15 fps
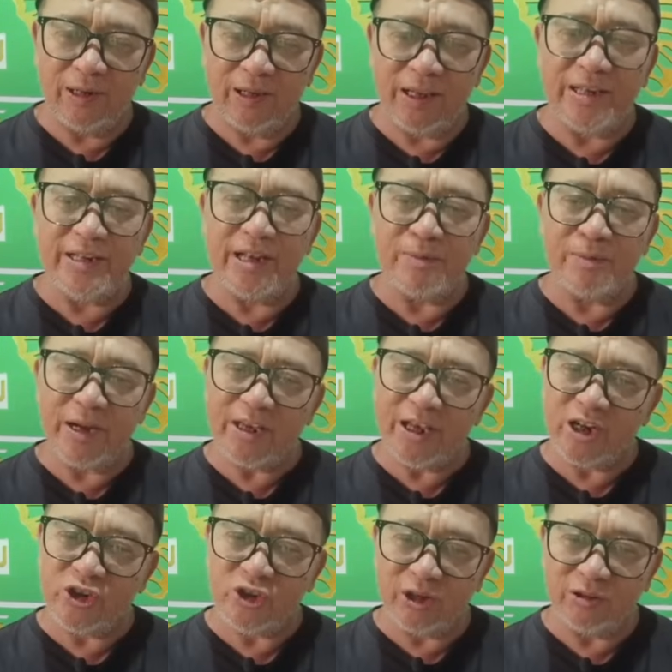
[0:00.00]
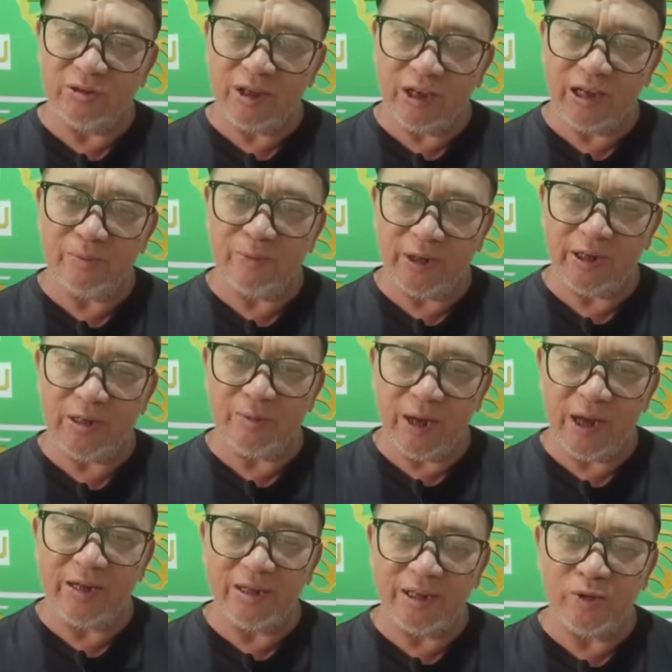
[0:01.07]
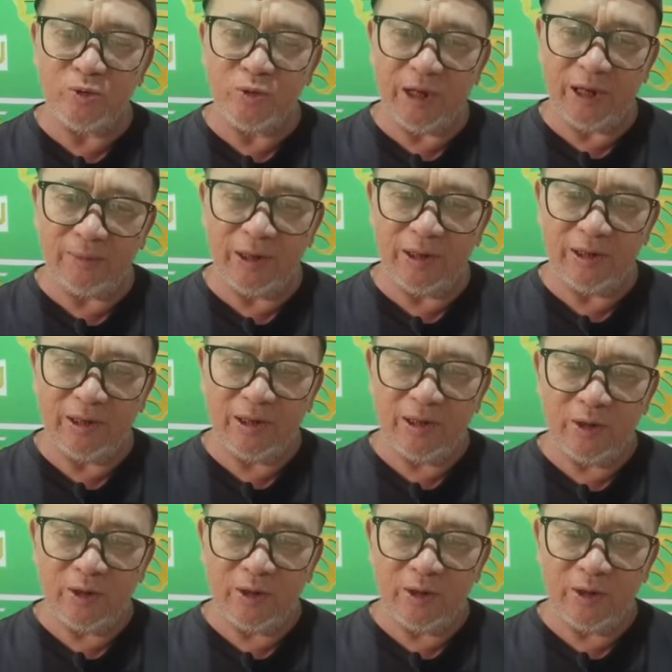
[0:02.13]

Innama yashallah min ibadil ulama.